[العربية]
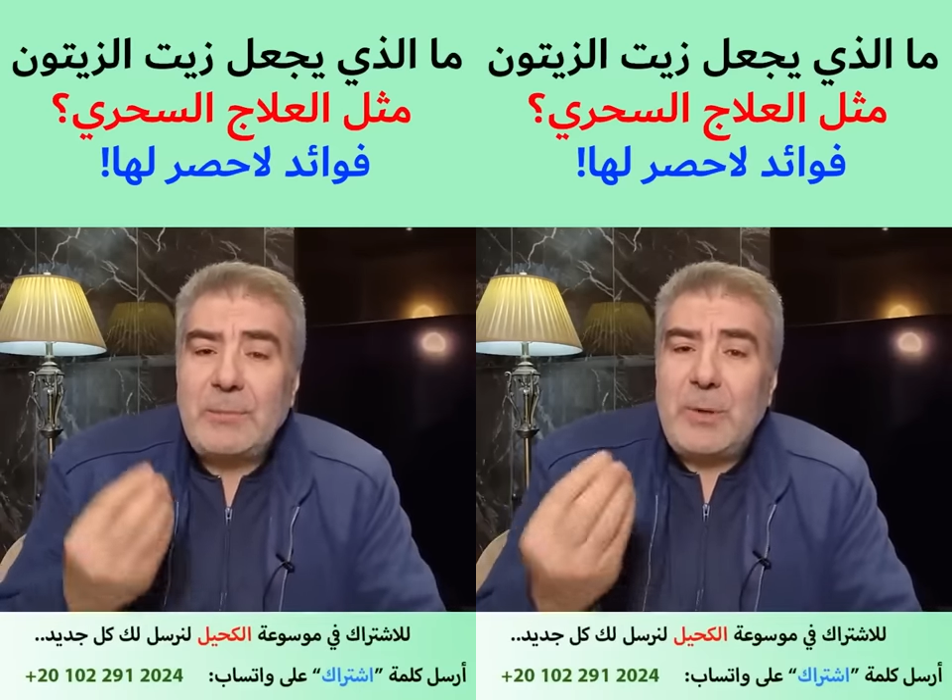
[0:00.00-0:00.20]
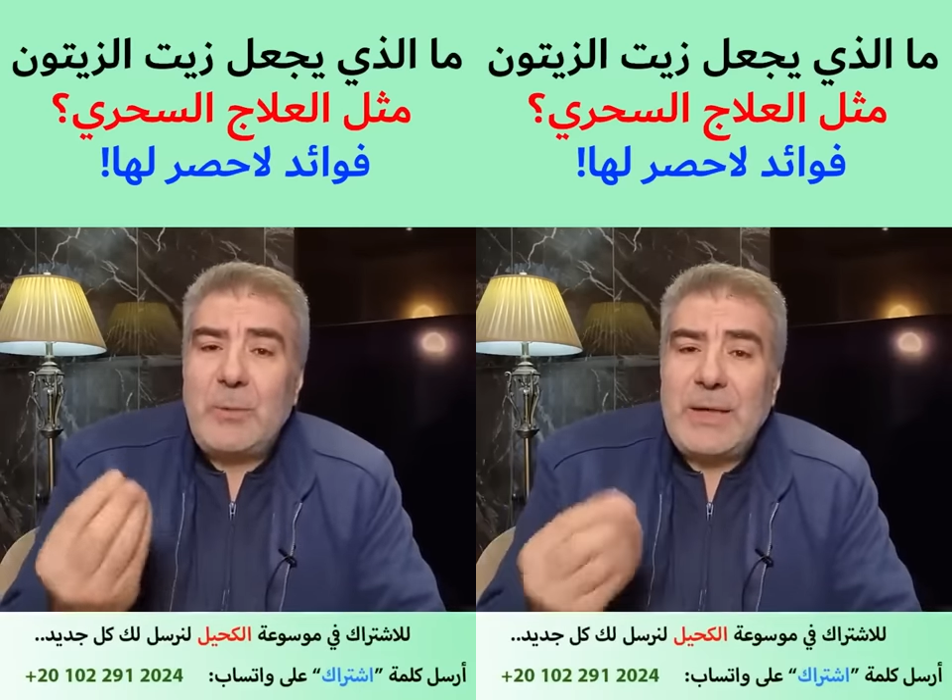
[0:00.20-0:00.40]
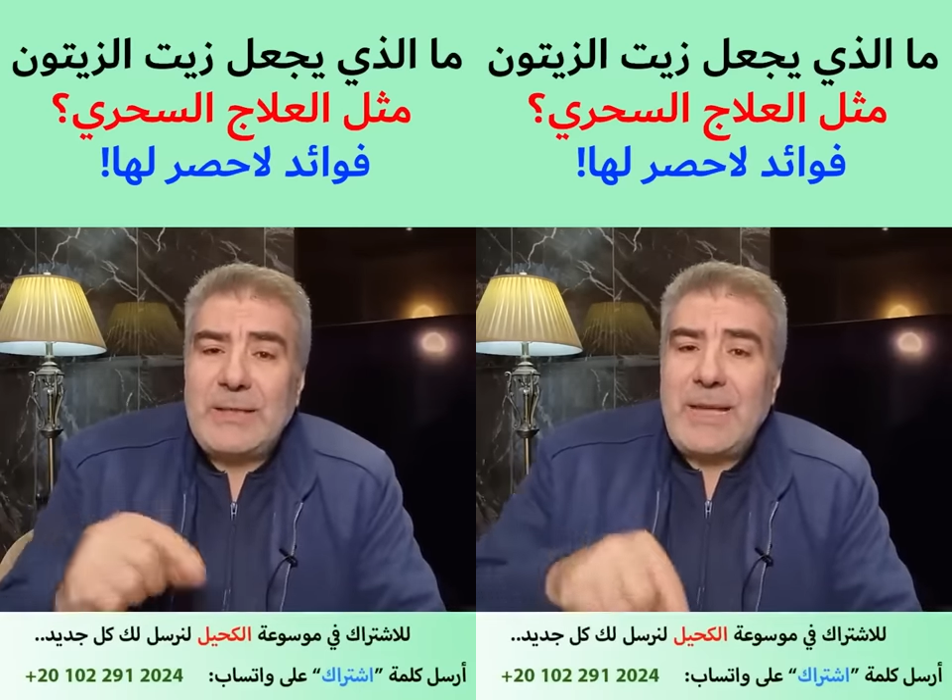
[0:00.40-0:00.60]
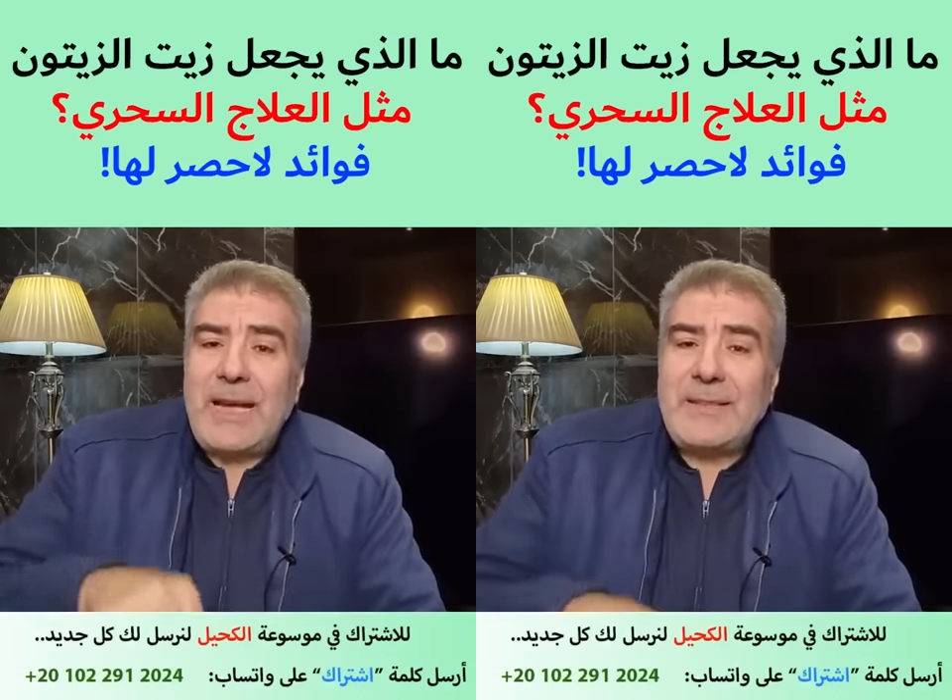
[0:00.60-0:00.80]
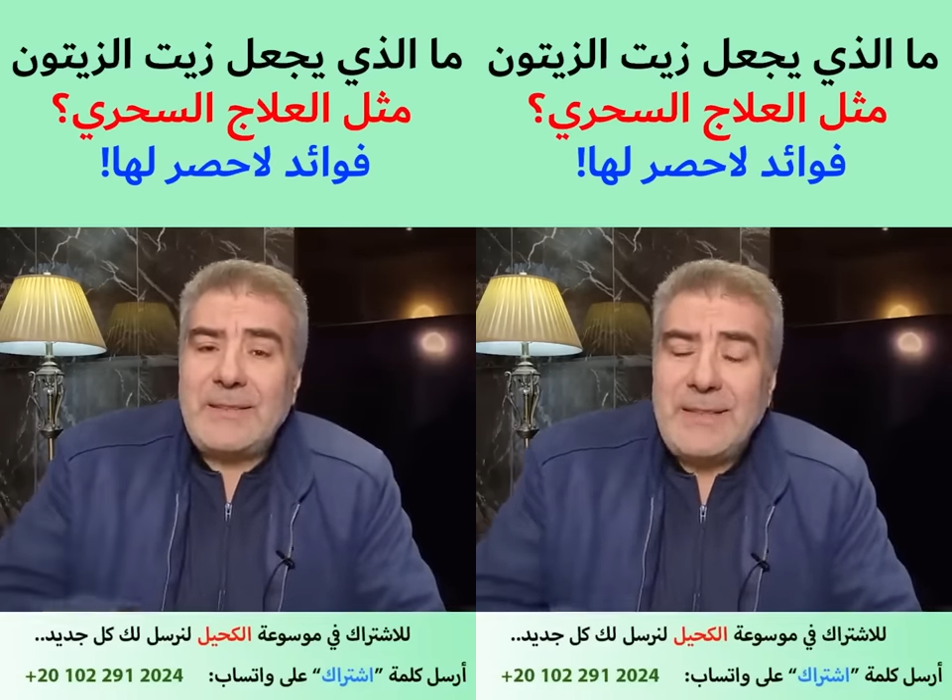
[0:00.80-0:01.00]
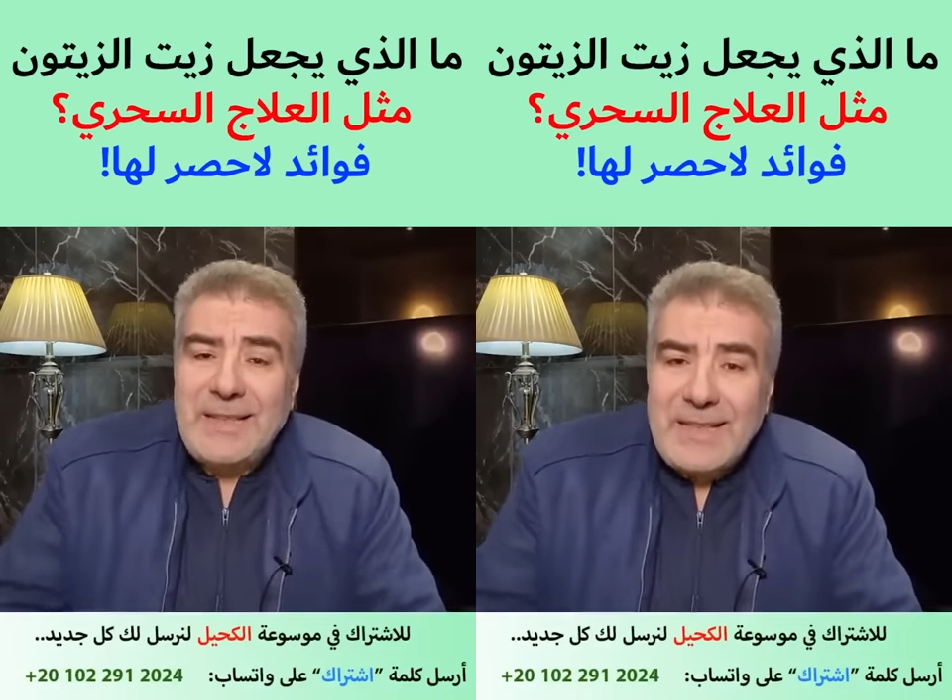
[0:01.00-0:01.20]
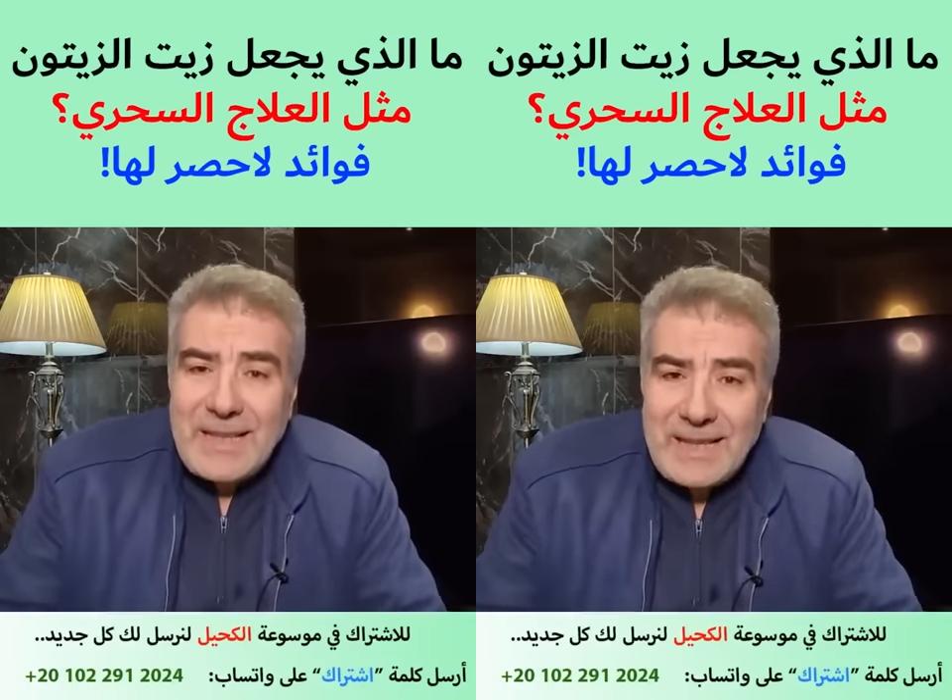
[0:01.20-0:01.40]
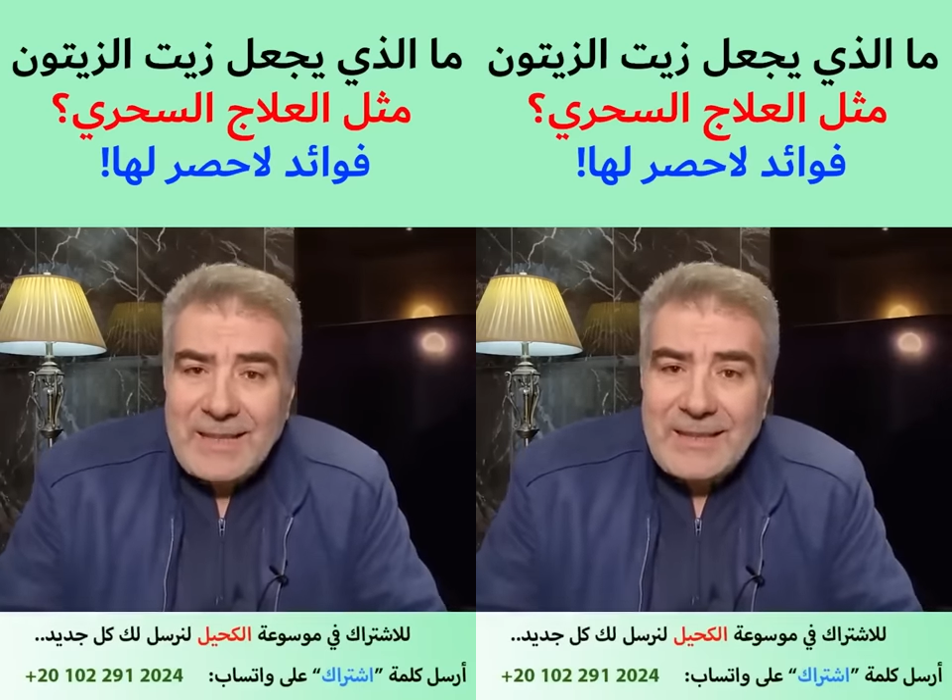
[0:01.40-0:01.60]
مواد حتى
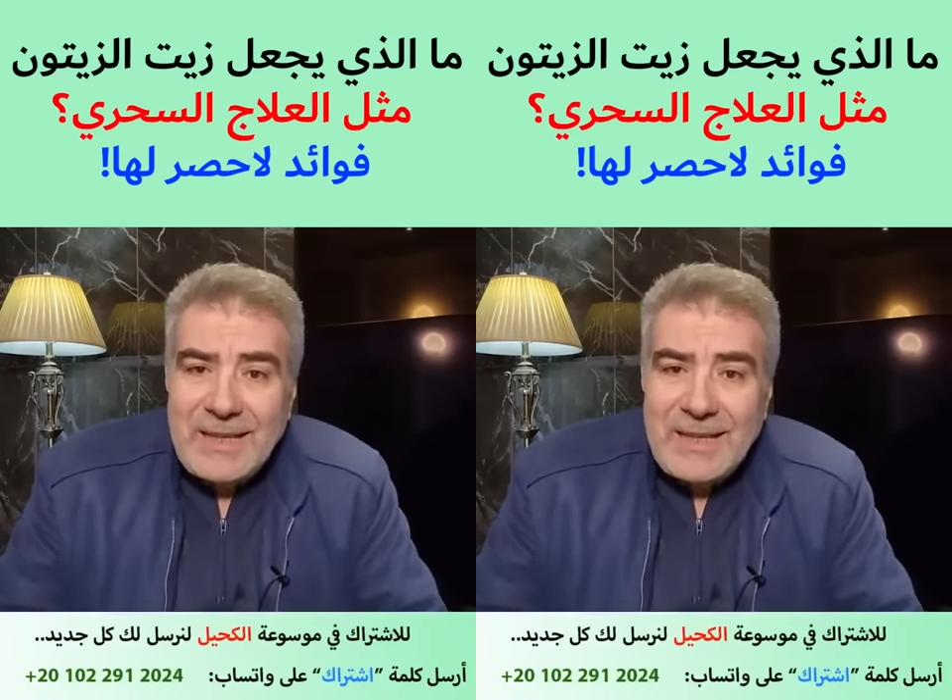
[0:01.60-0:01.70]
الآن